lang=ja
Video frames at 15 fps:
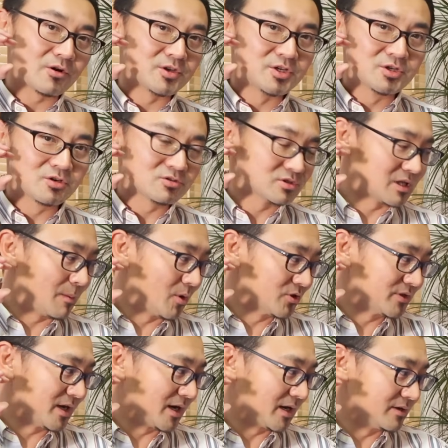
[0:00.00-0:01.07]
を広く
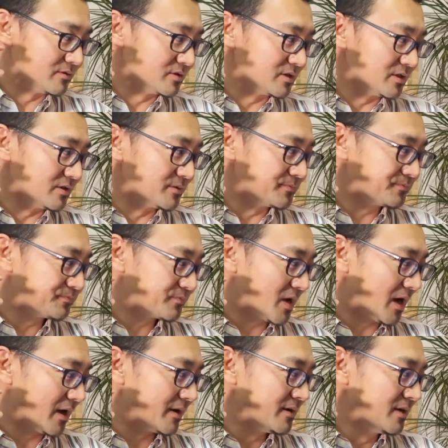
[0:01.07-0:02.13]
保ってあげるっていう、
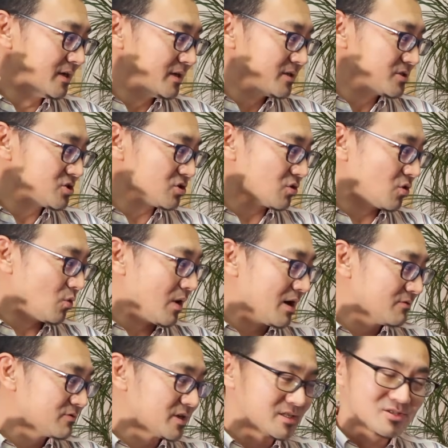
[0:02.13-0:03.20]
はい、ちょっとこう
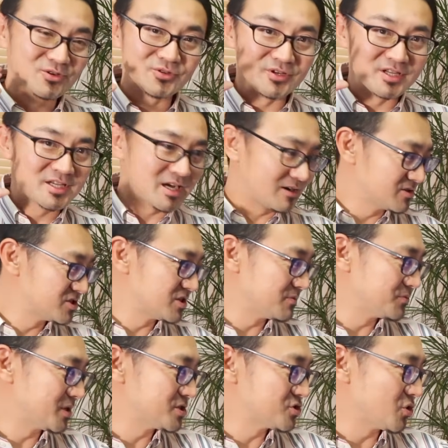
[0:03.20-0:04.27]
ワンフレーズごとに比較して
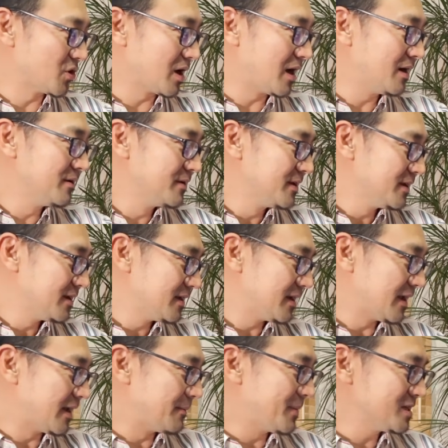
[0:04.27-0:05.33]
みましょうか。
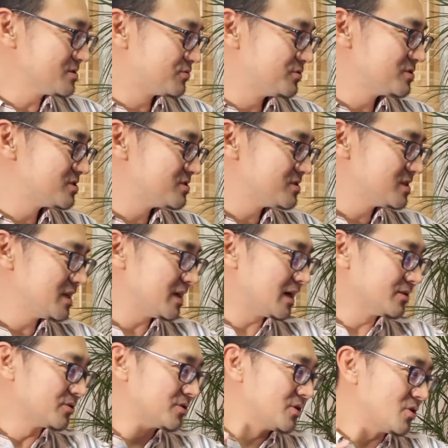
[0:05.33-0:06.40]
えー、まず普通に
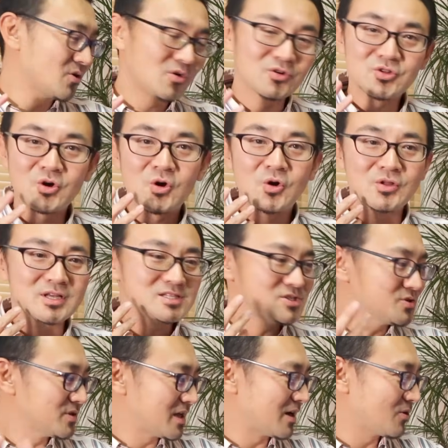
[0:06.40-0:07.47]
あの日本語と同
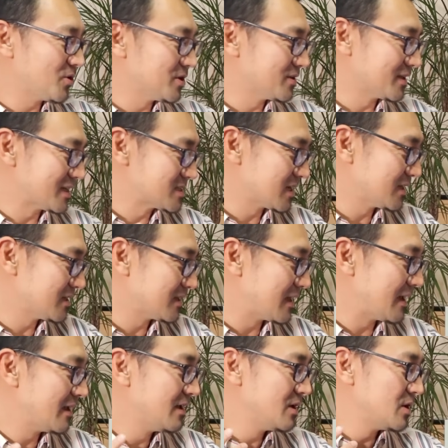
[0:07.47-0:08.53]
じような声の出し方
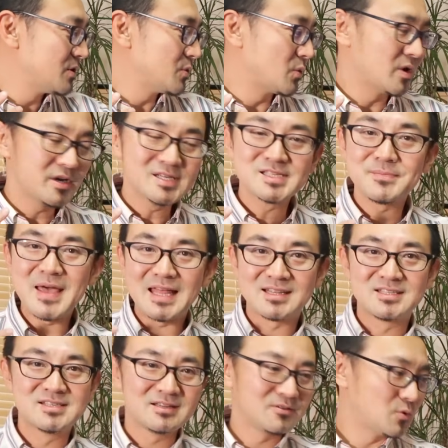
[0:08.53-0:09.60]
で、Where's
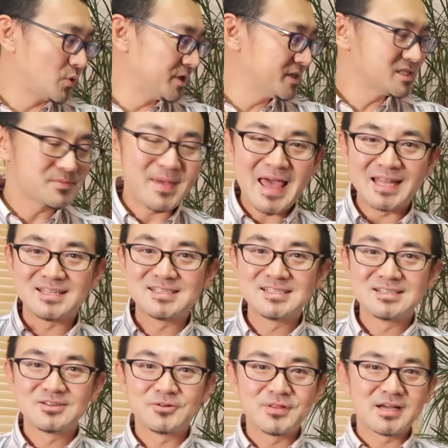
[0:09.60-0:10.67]
Matt? Where's
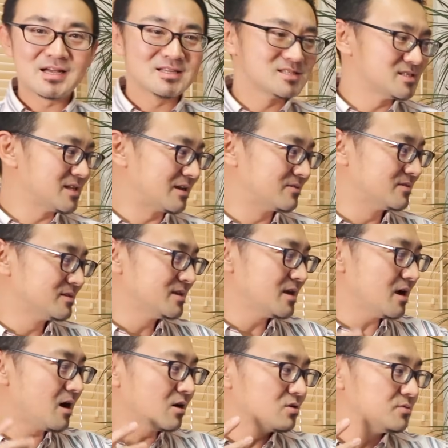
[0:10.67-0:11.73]
Matt? こんな感じになる。
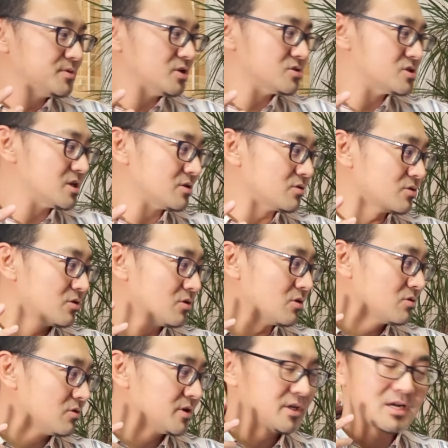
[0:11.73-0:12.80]
で、あくびをして喉の
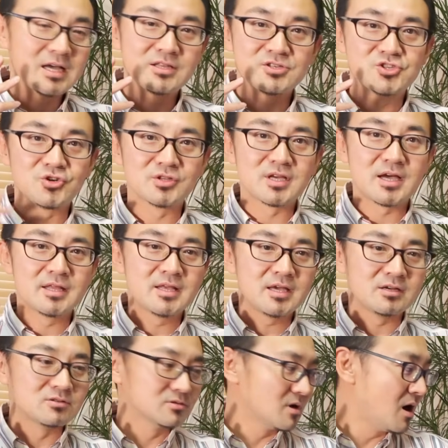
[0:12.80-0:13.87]
奥を開いた状態
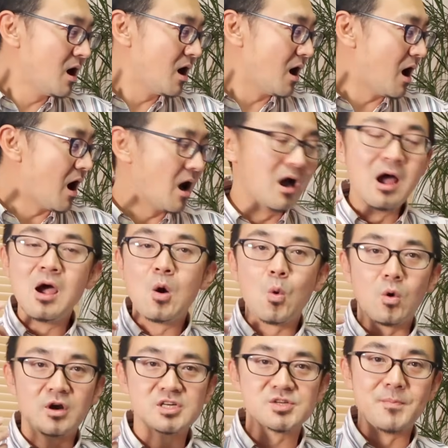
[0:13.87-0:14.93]
でいくと、は、
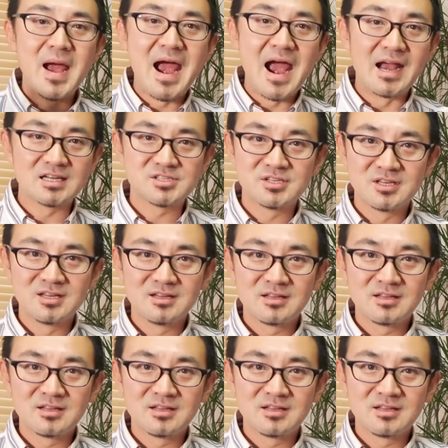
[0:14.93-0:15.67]
Where's Matt?